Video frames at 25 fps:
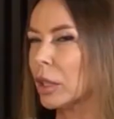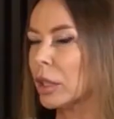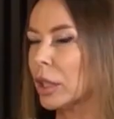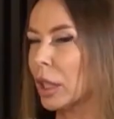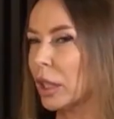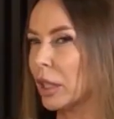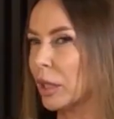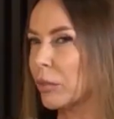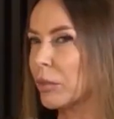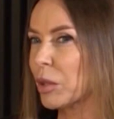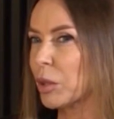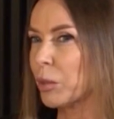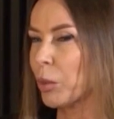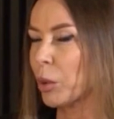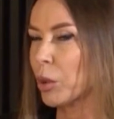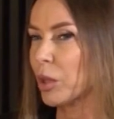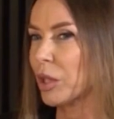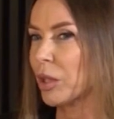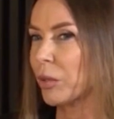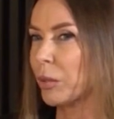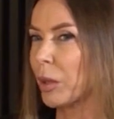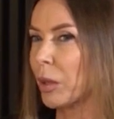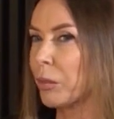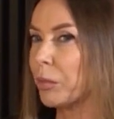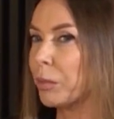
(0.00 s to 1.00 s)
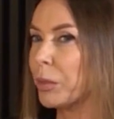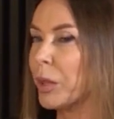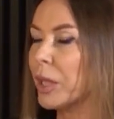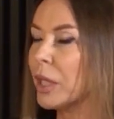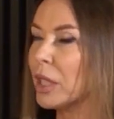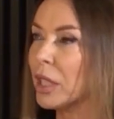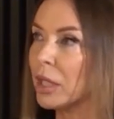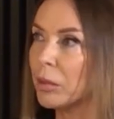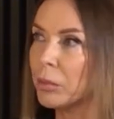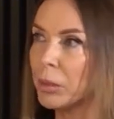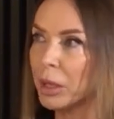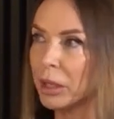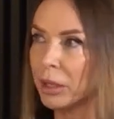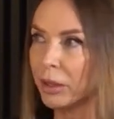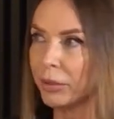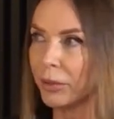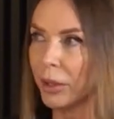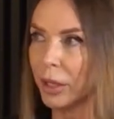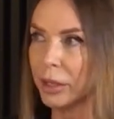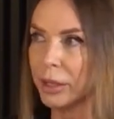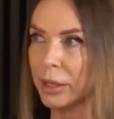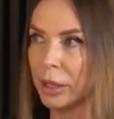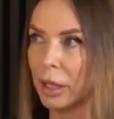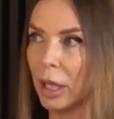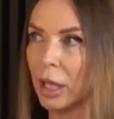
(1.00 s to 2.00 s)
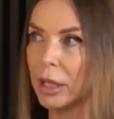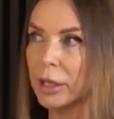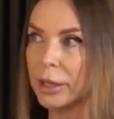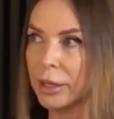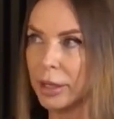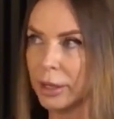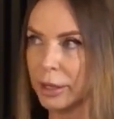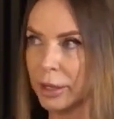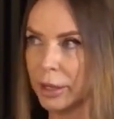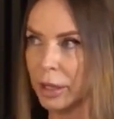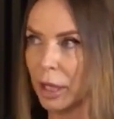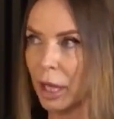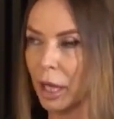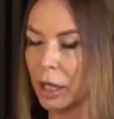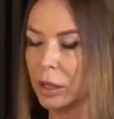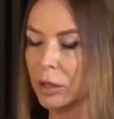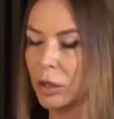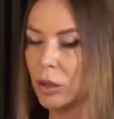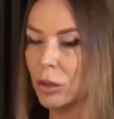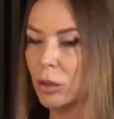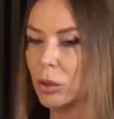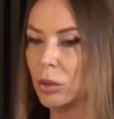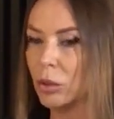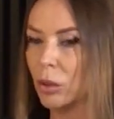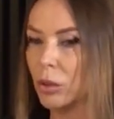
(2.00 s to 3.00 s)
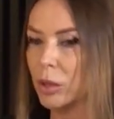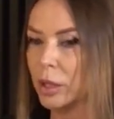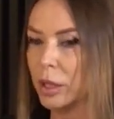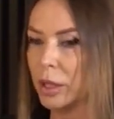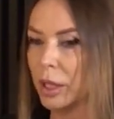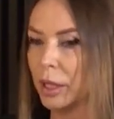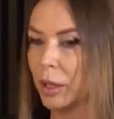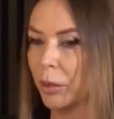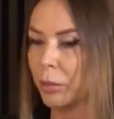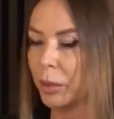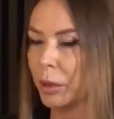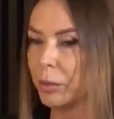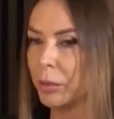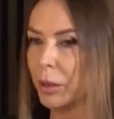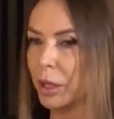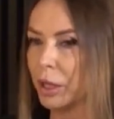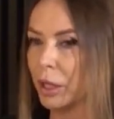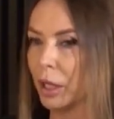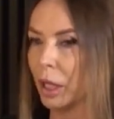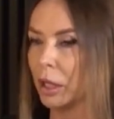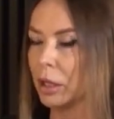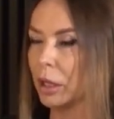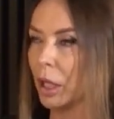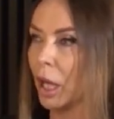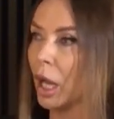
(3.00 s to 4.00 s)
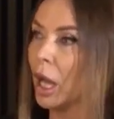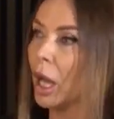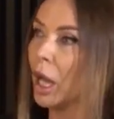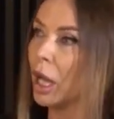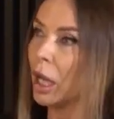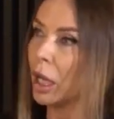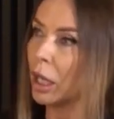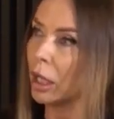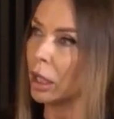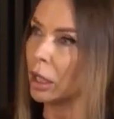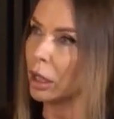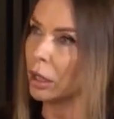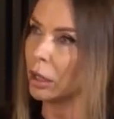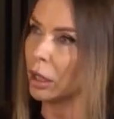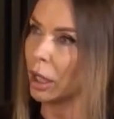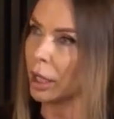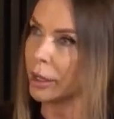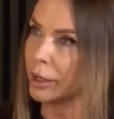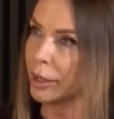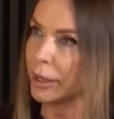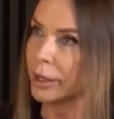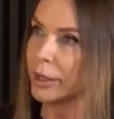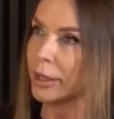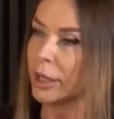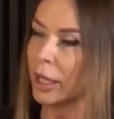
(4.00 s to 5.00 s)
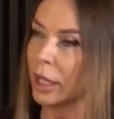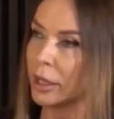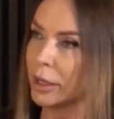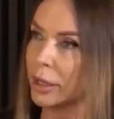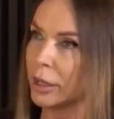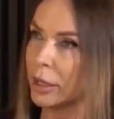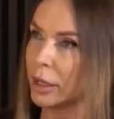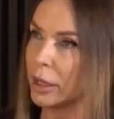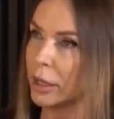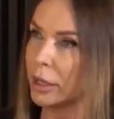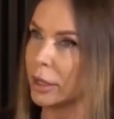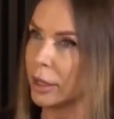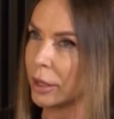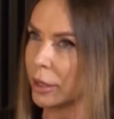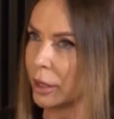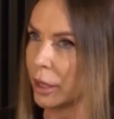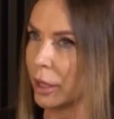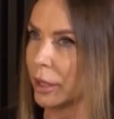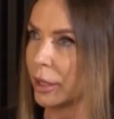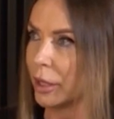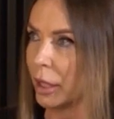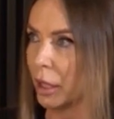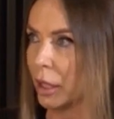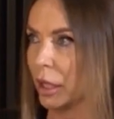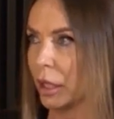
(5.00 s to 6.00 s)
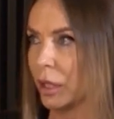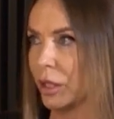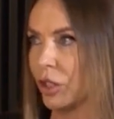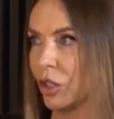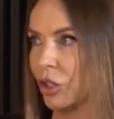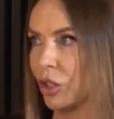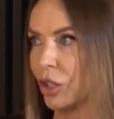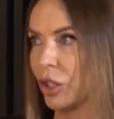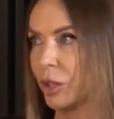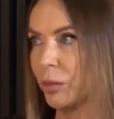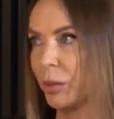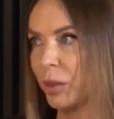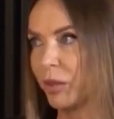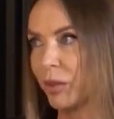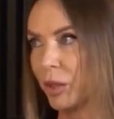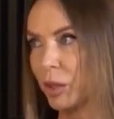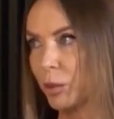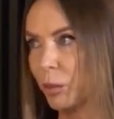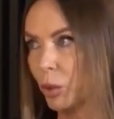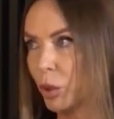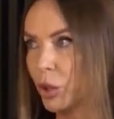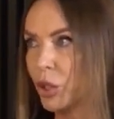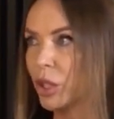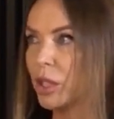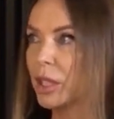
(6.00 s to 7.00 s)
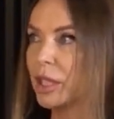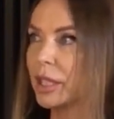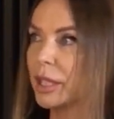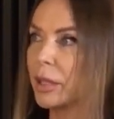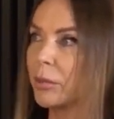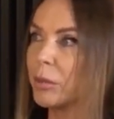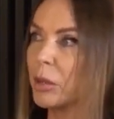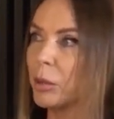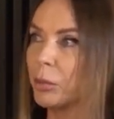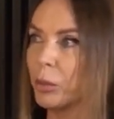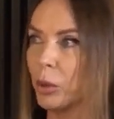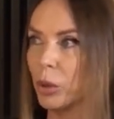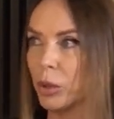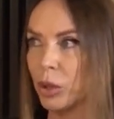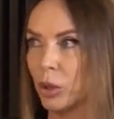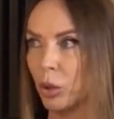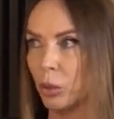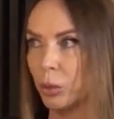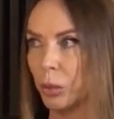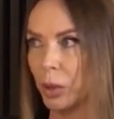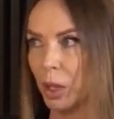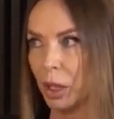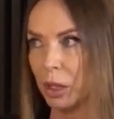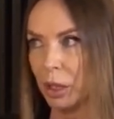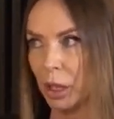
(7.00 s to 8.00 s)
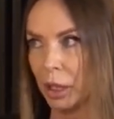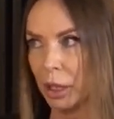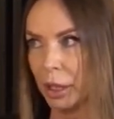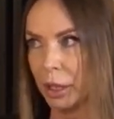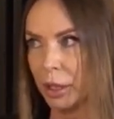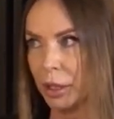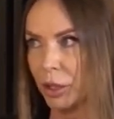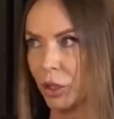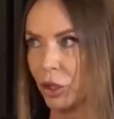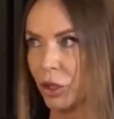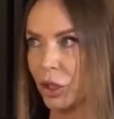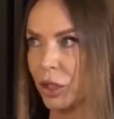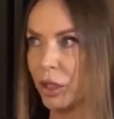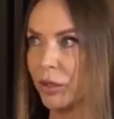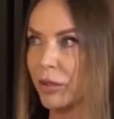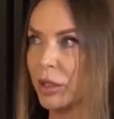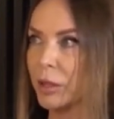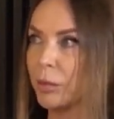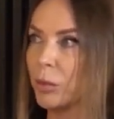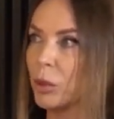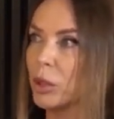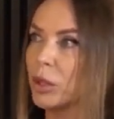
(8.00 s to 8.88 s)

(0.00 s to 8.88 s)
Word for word: таким способом переименовать ассоциацию, то есть я поменяла э, ассоциация детей с ограниченными возможностями, просто убрала ограниченные